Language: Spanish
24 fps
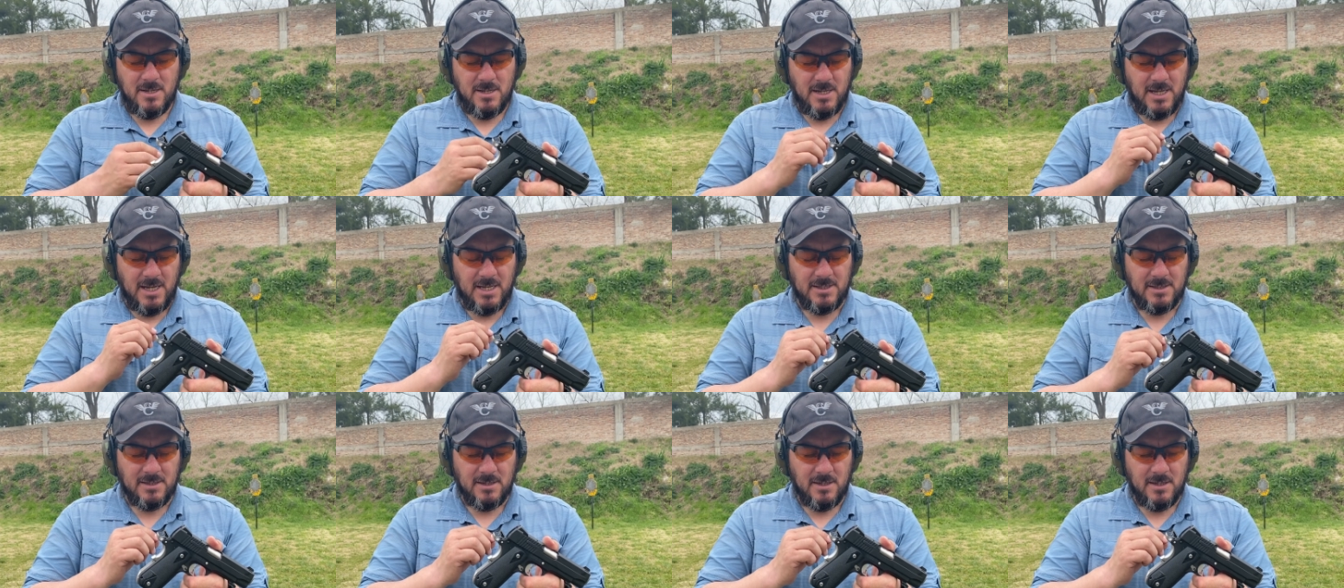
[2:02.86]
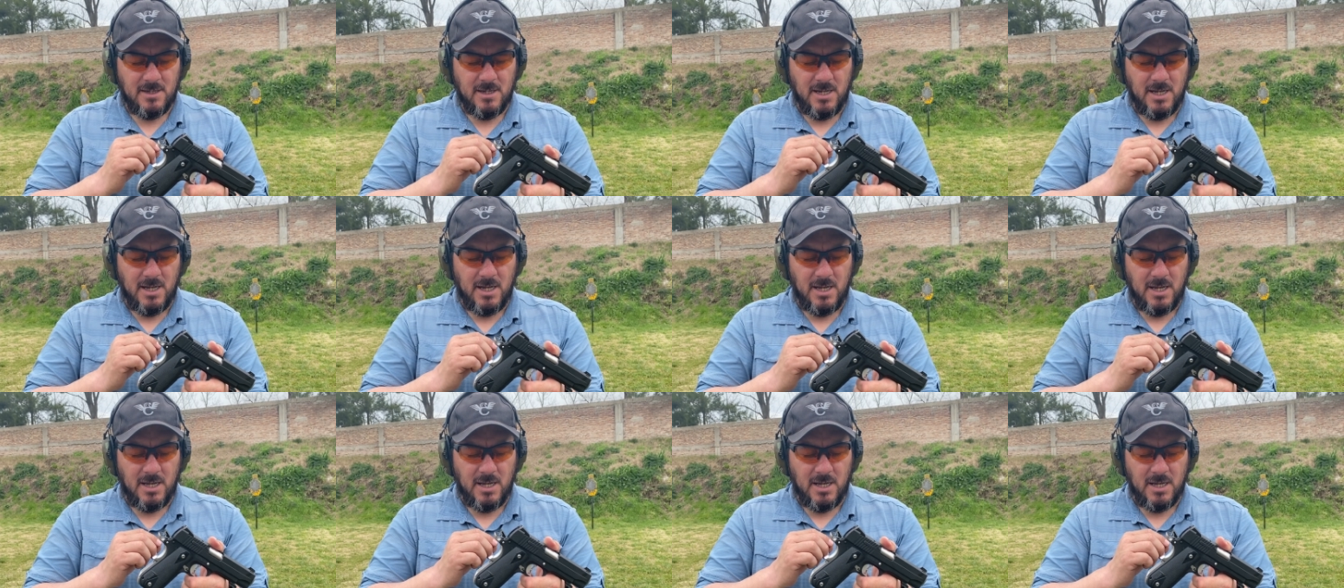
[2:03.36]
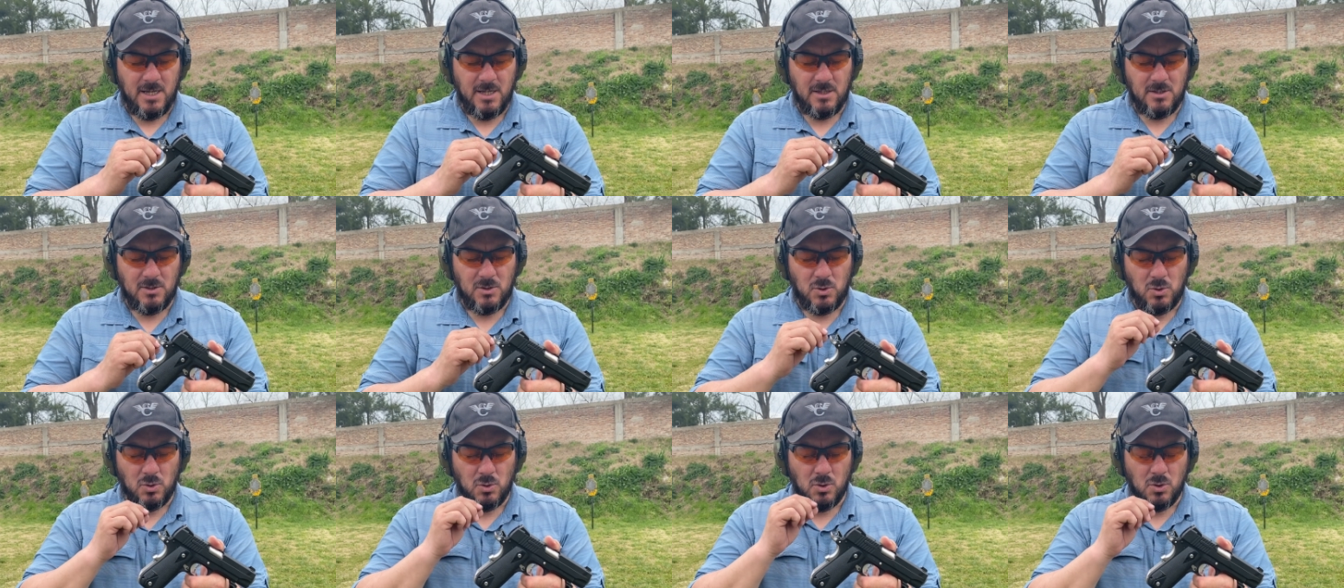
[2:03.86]
es eh,
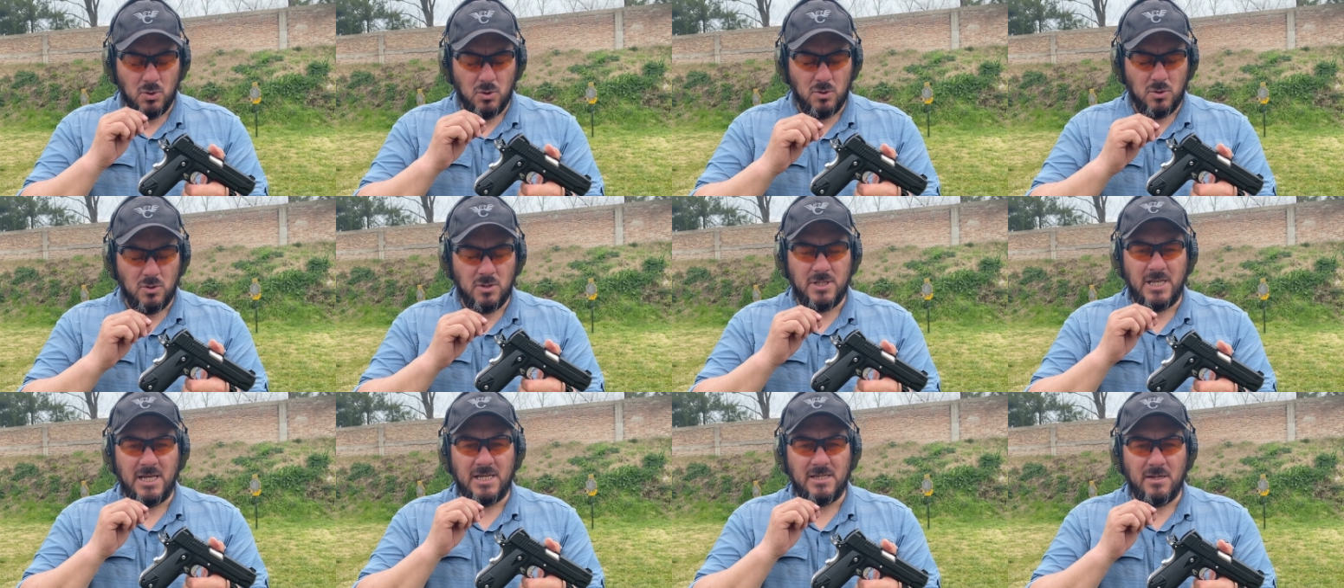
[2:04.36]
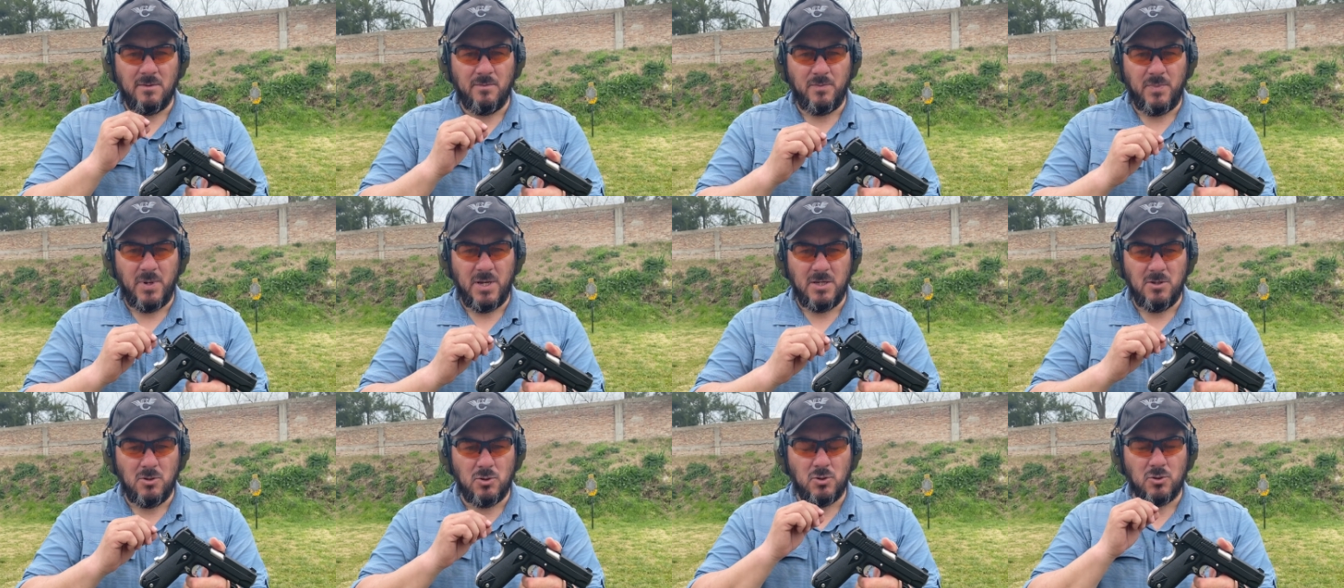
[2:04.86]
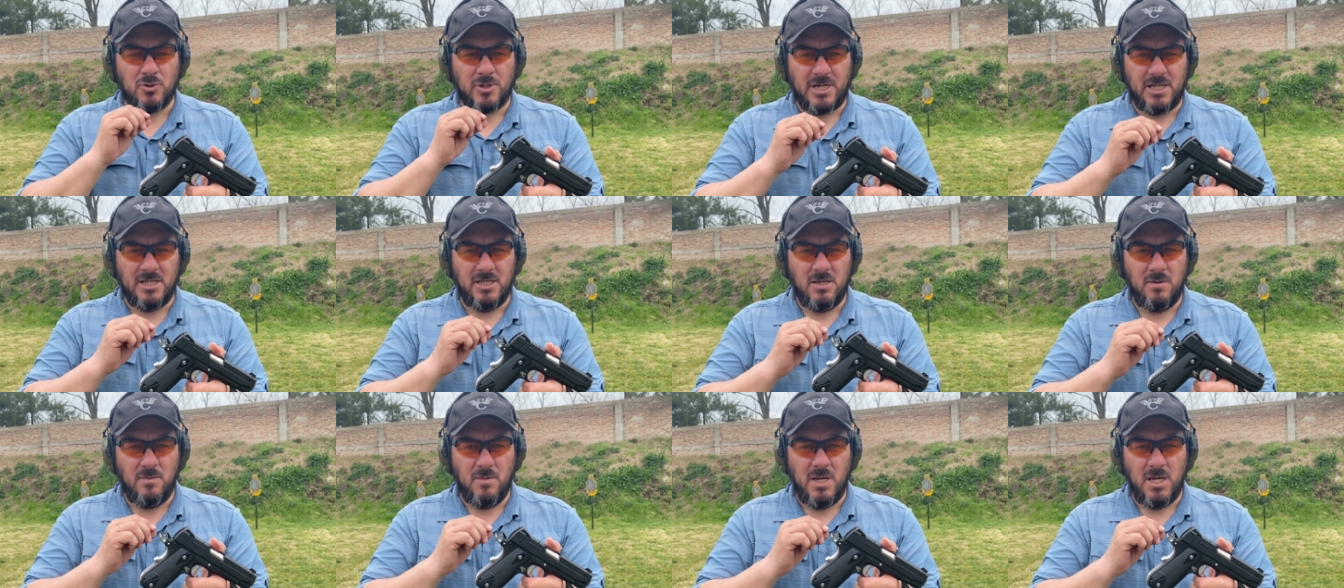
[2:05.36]
su desempeño y su
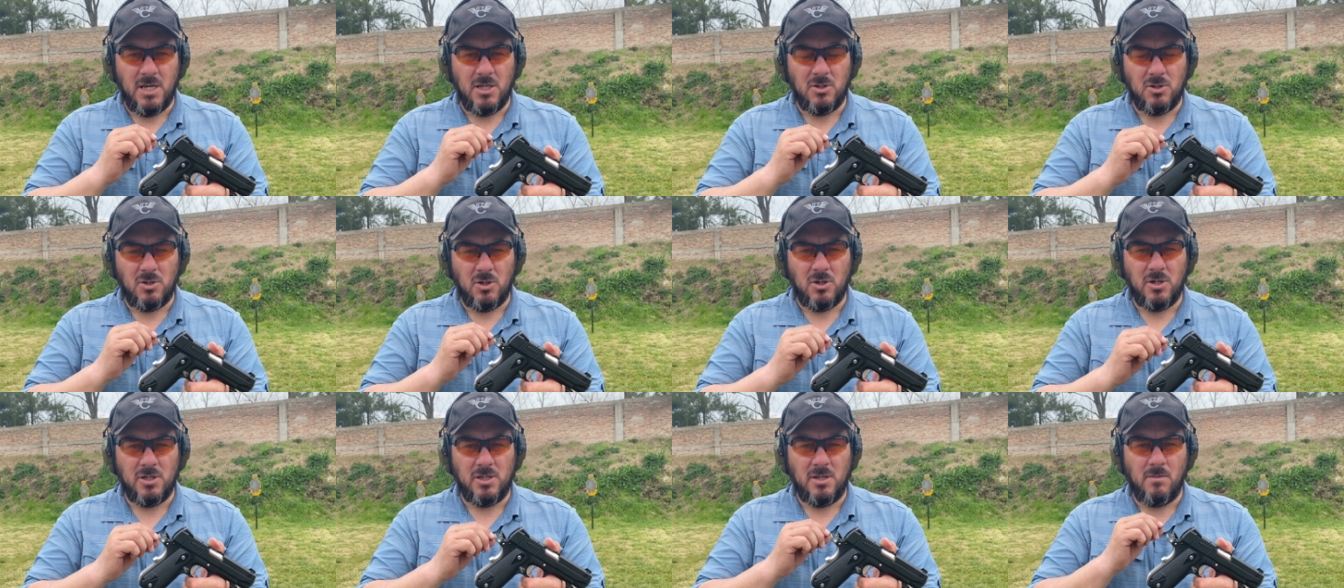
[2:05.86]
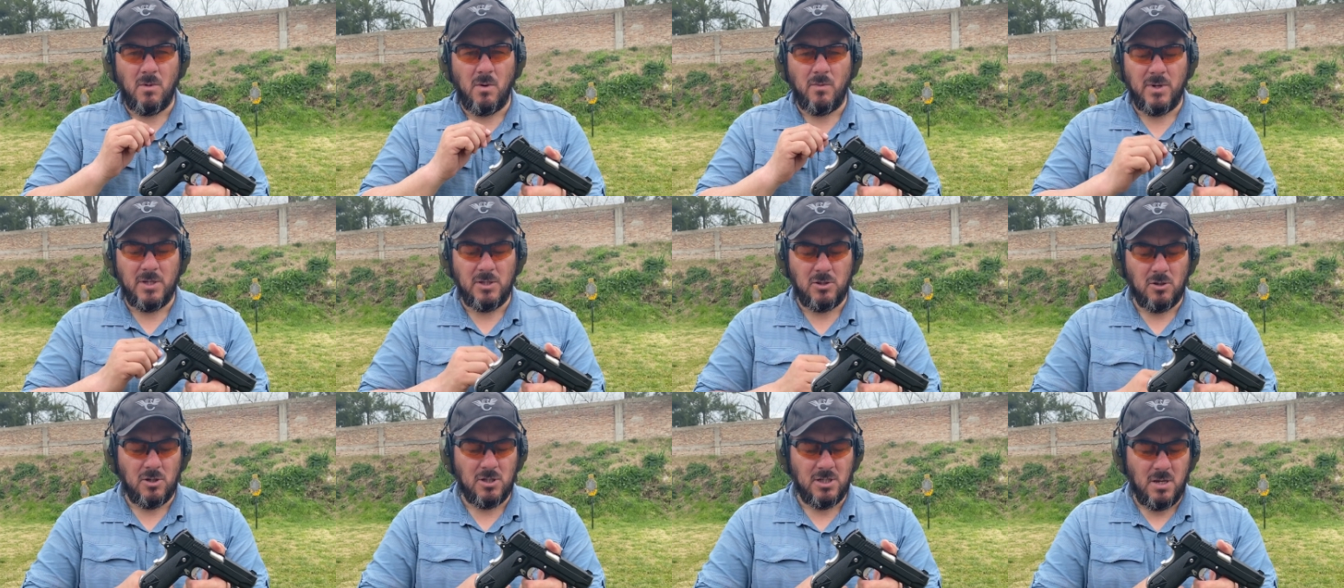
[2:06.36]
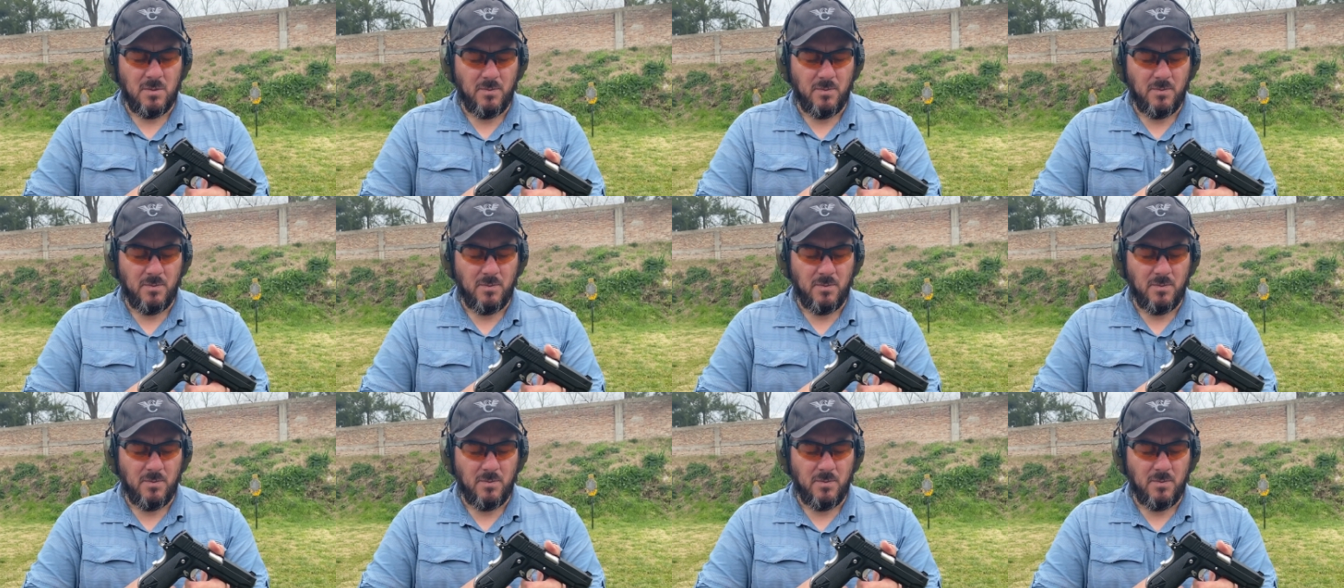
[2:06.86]
rendimiento en el momento del